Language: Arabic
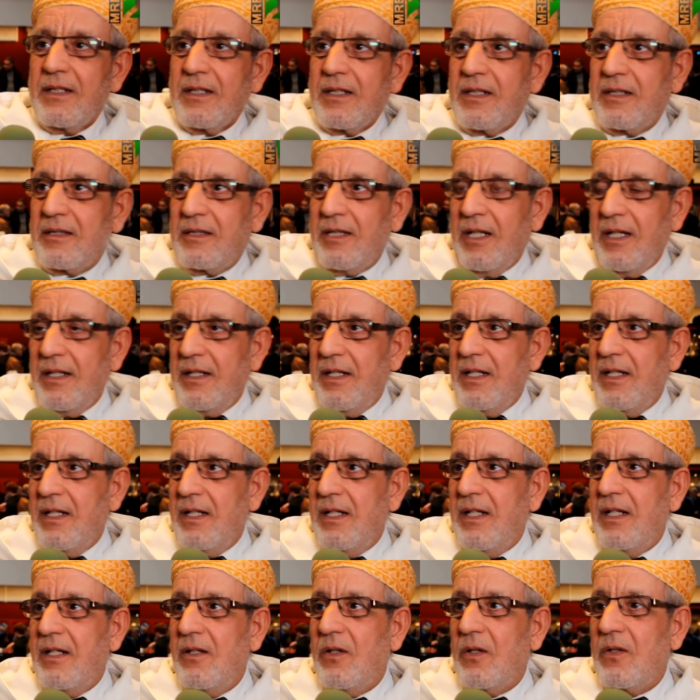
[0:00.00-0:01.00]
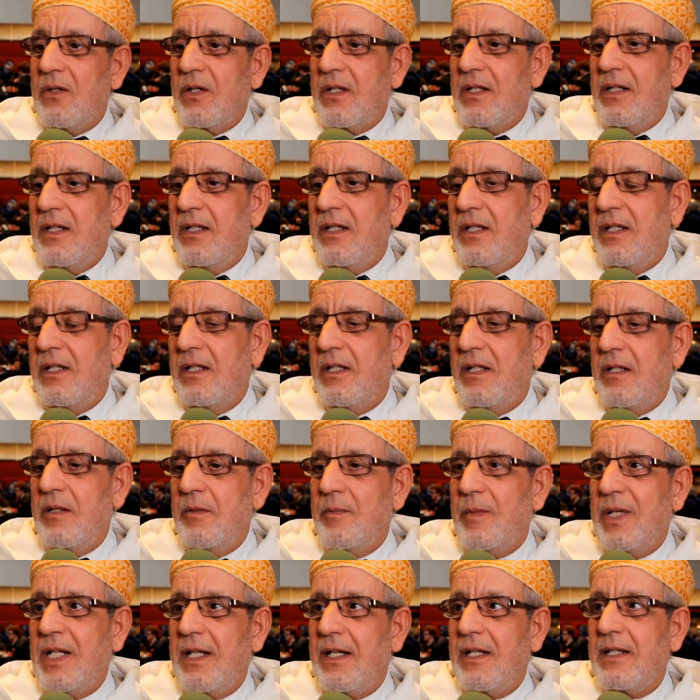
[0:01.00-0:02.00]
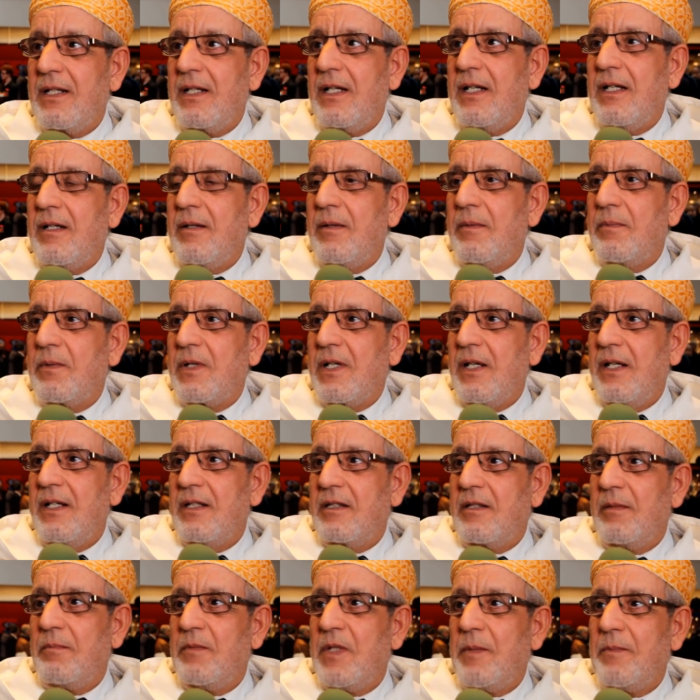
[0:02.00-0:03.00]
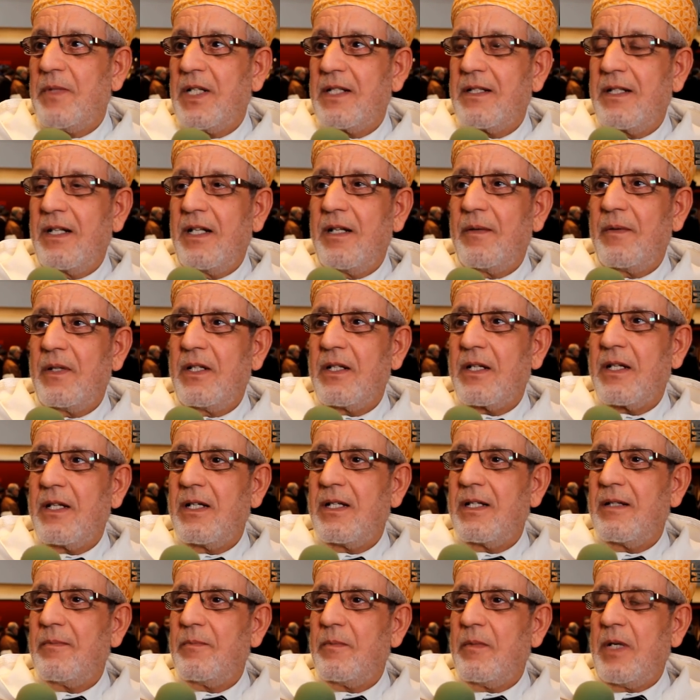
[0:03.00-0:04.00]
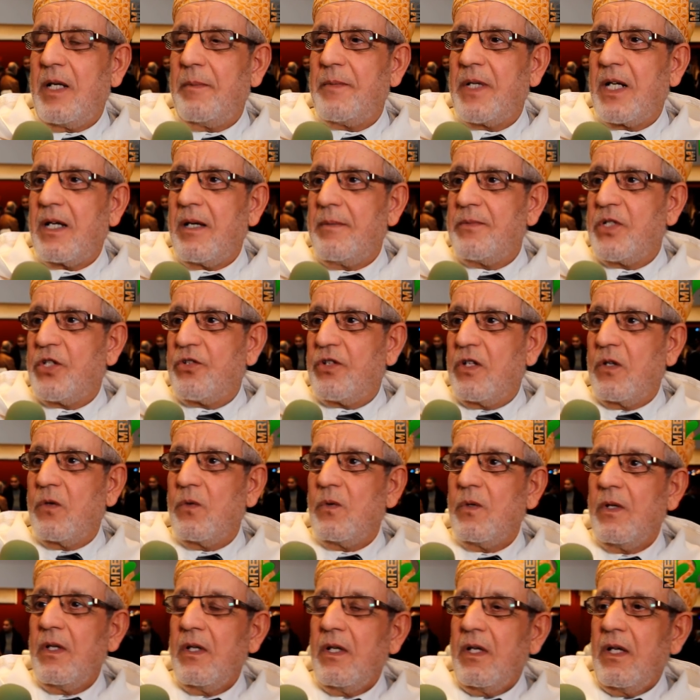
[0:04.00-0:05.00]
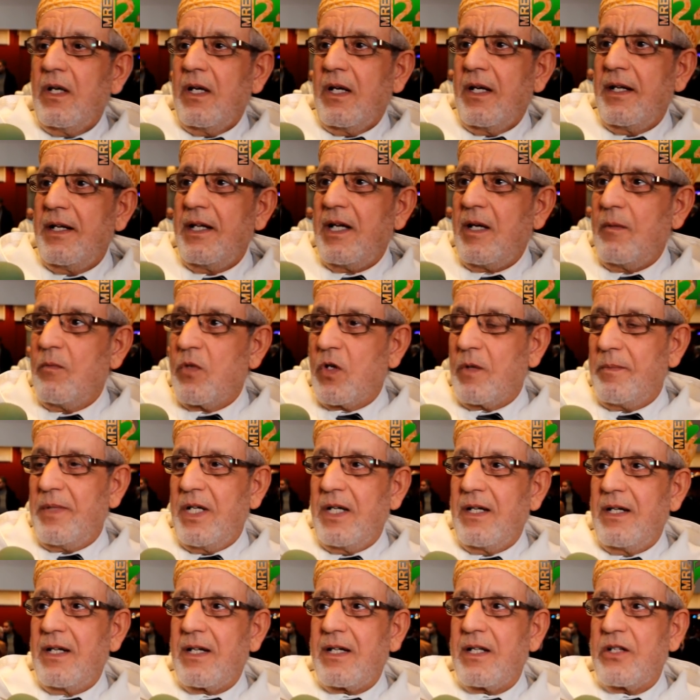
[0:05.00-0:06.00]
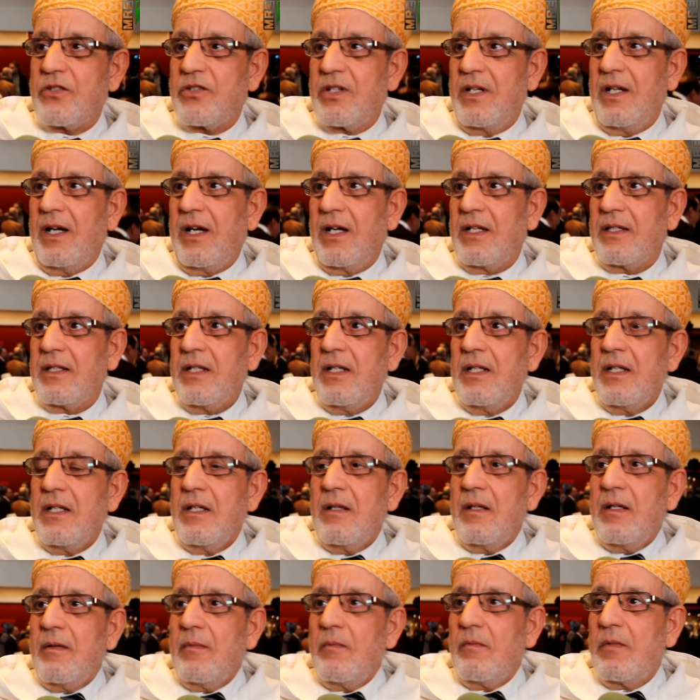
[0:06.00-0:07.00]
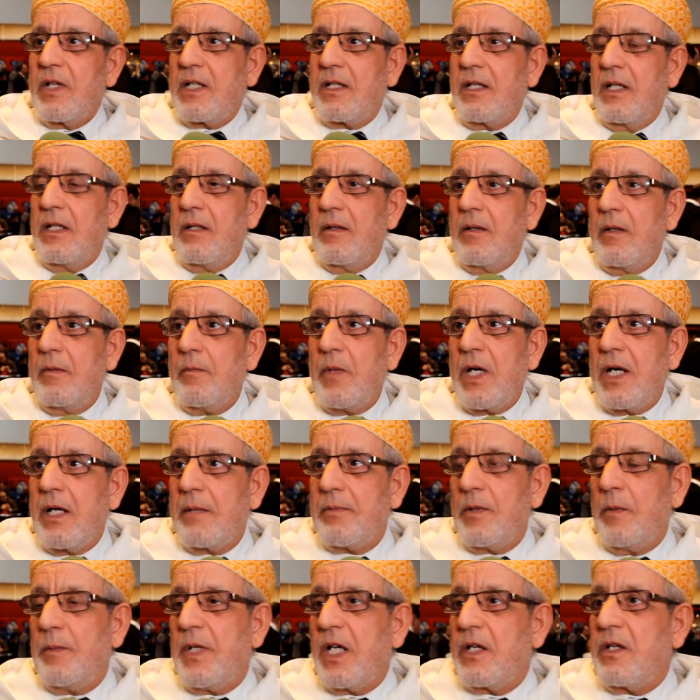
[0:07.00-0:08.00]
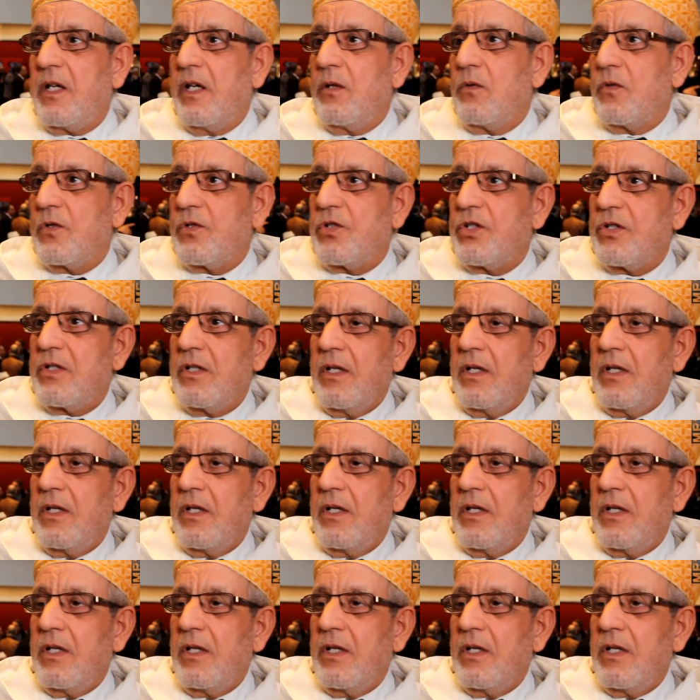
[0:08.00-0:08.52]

قطعنا هنا الاخر الملاقا وكانت ما لقينا اللي مع من نجيو حنا عمرو ما خرجنا عاد لكن كان المغاربه ما كانوش